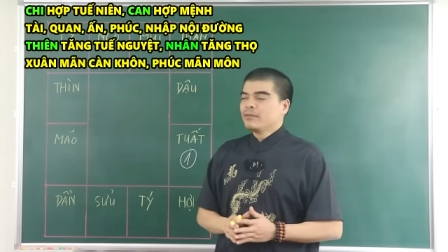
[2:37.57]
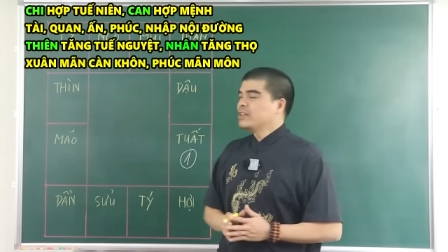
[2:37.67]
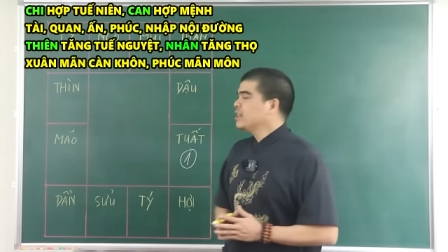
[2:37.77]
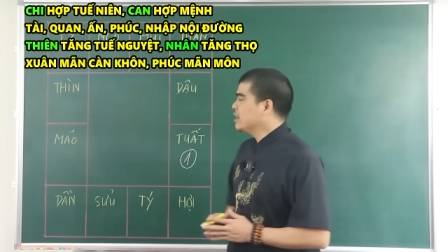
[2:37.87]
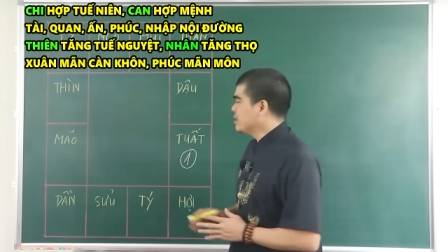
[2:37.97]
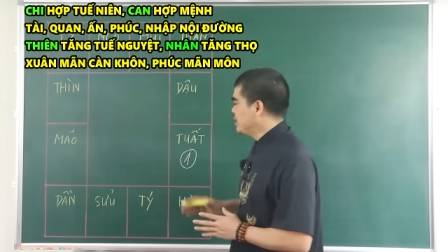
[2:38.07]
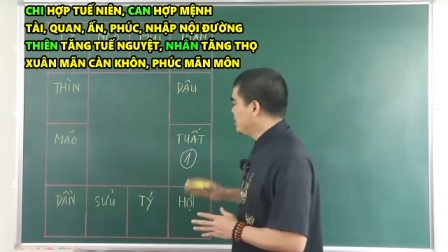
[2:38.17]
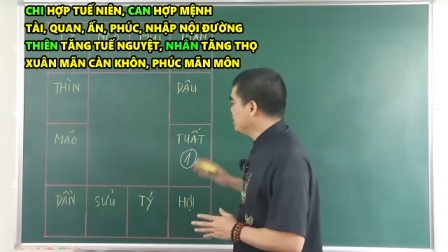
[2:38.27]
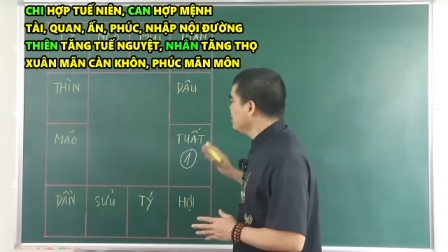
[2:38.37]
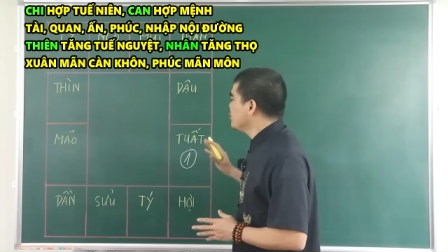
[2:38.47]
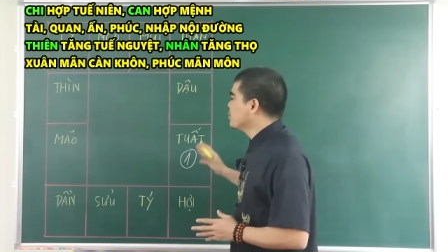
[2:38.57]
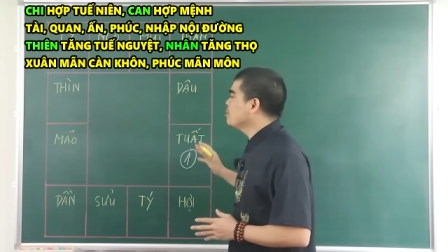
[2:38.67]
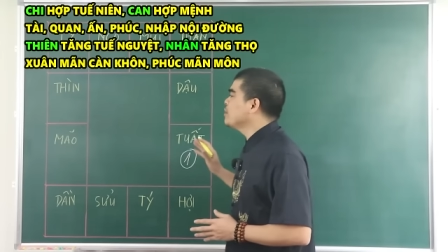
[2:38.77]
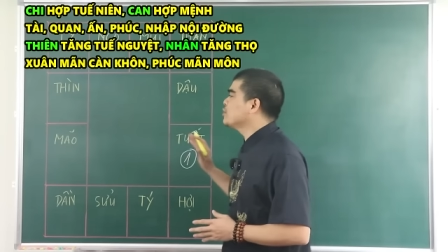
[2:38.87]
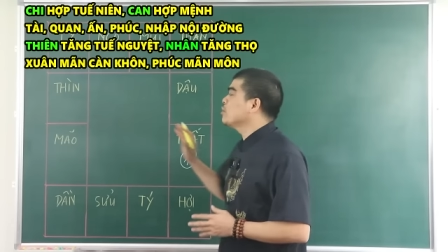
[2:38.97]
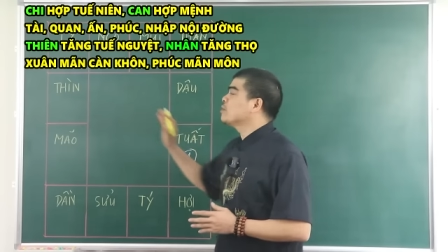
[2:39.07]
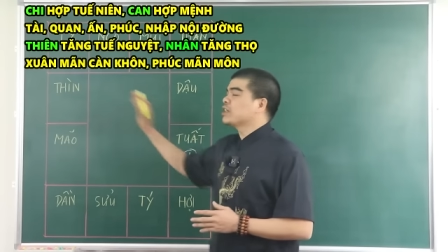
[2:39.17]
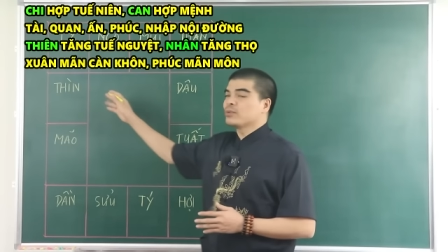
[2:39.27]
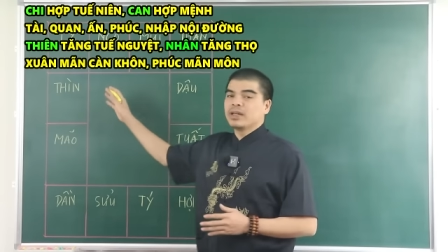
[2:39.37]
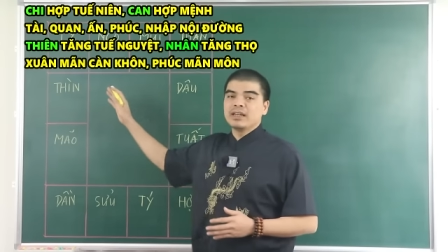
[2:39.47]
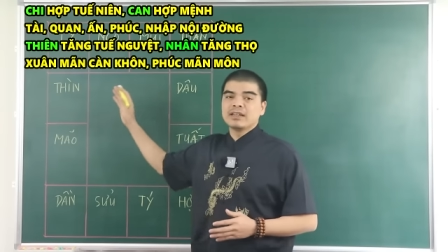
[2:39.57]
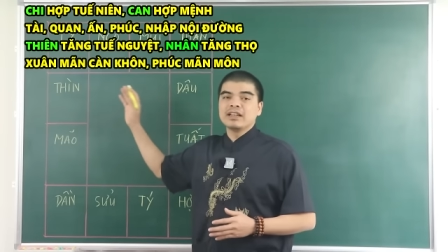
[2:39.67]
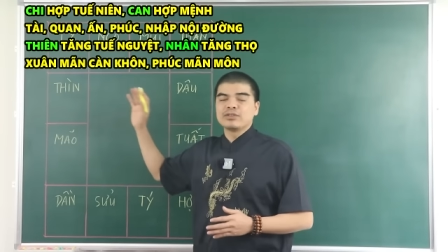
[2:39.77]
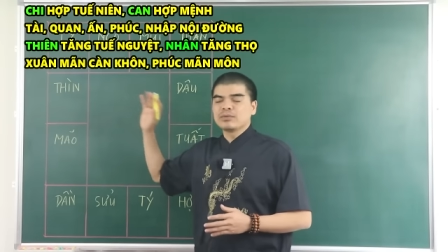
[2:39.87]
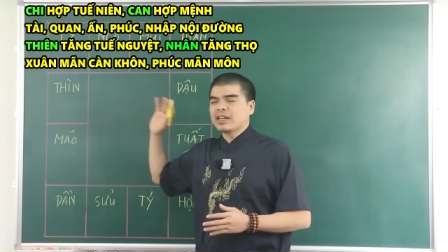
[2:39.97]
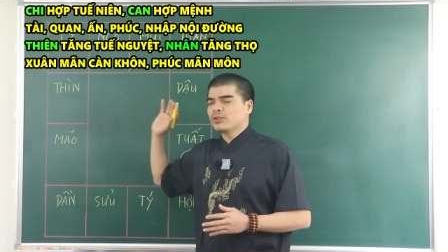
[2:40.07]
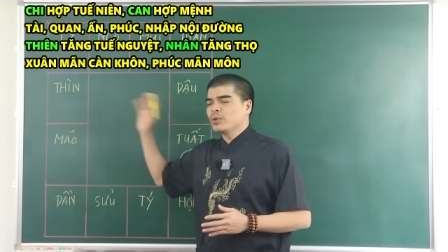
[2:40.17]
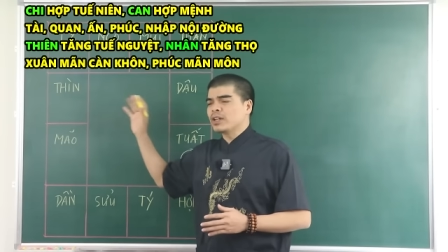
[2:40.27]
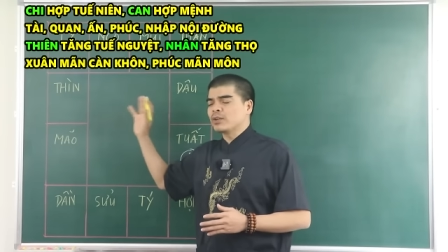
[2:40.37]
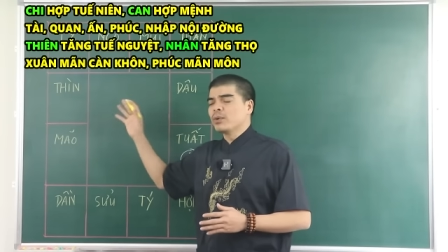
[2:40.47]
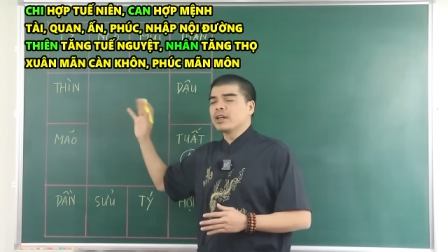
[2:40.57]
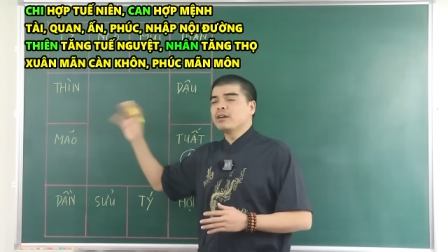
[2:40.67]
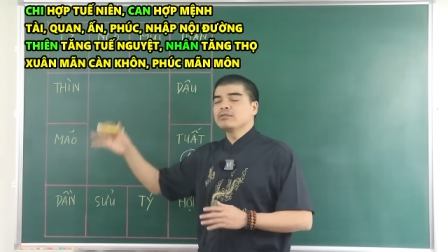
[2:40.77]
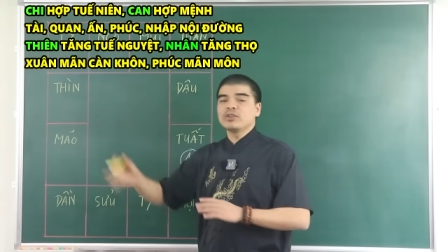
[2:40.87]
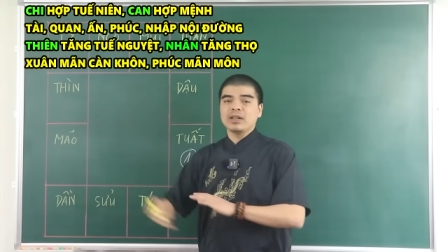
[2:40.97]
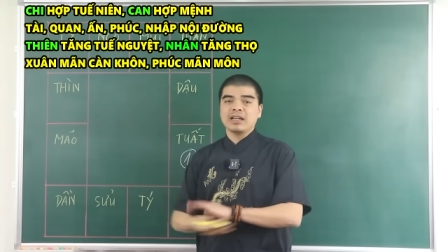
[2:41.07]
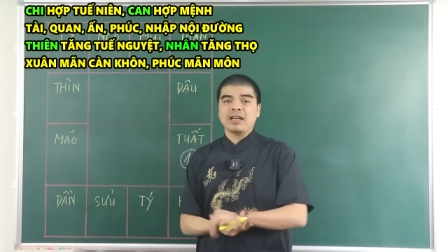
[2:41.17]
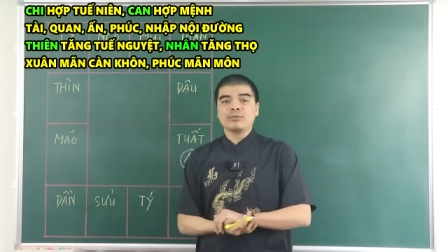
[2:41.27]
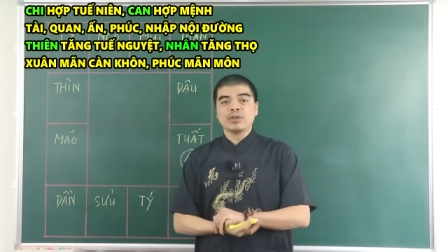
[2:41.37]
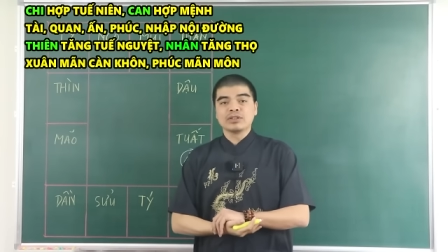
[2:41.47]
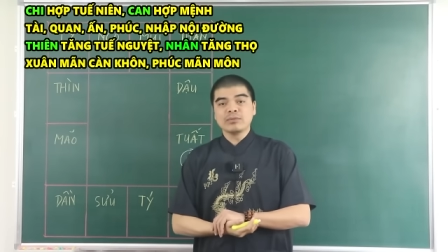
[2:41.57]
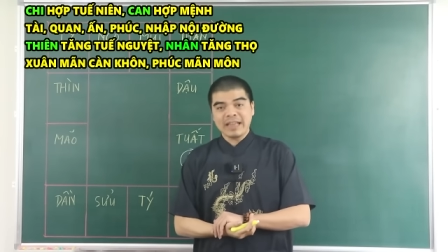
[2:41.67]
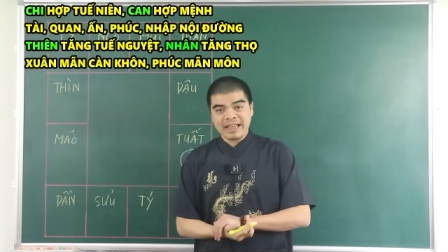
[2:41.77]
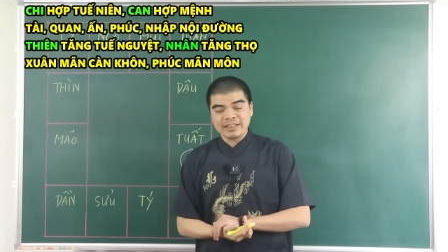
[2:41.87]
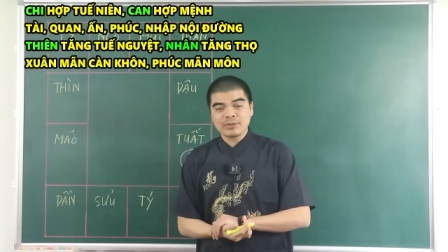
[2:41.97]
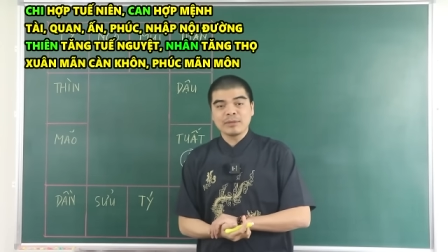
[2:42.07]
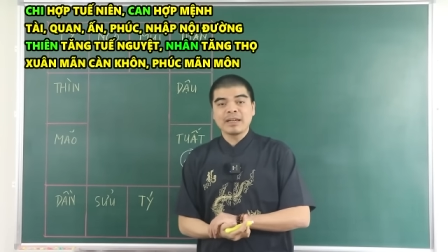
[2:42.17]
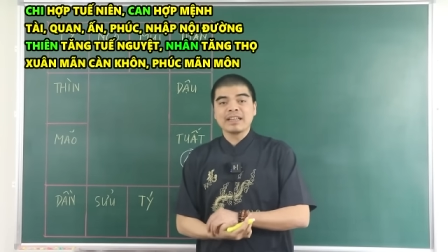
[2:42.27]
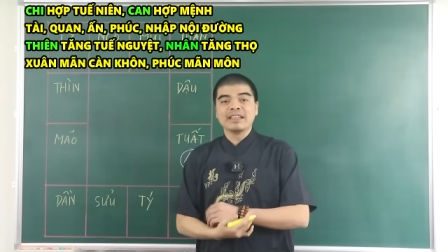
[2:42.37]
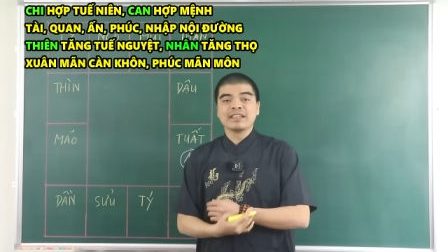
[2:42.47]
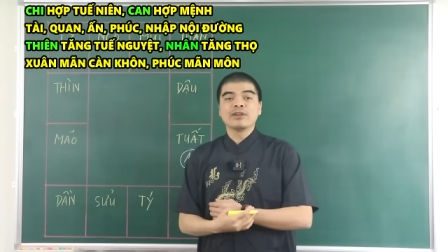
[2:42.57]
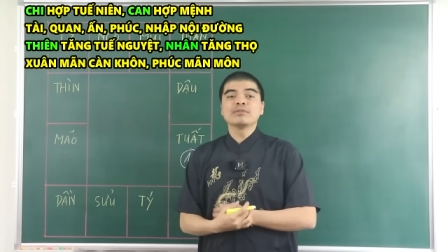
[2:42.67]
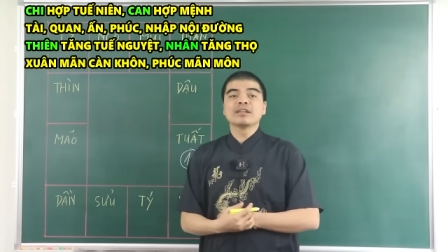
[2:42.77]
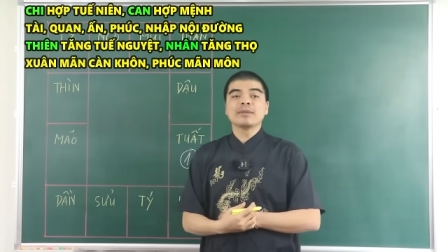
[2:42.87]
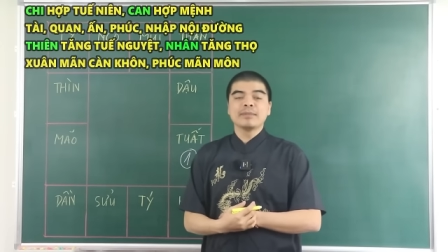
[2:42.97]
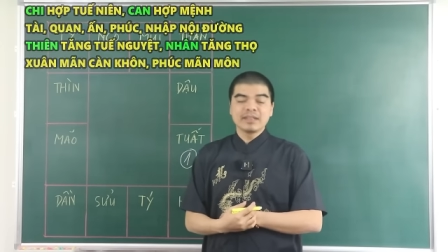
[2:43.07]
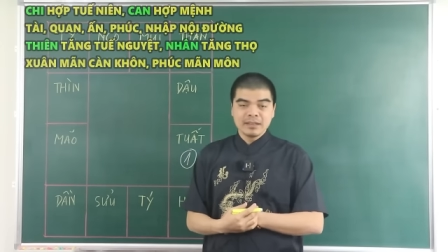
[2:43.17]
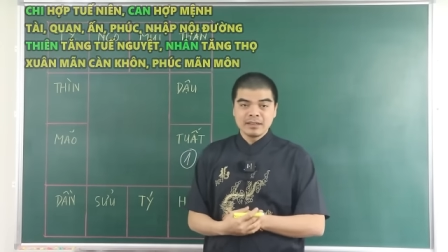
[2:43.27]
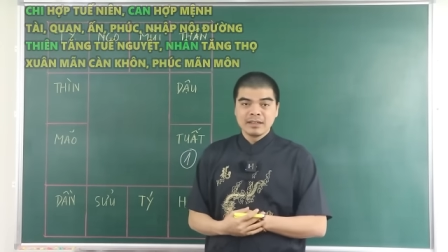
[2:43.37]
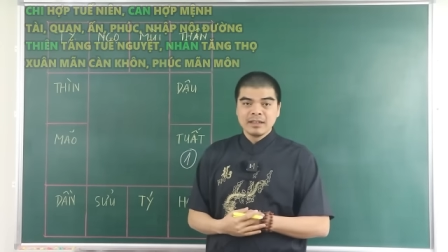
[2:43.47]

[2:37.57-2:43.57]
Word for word: Vị trí là gì? Những người tuổi Tuất bị xung với thái tuế nên là chúng ta tuyệt đối không chọn làm tuổi sông nhà trong năm 2024.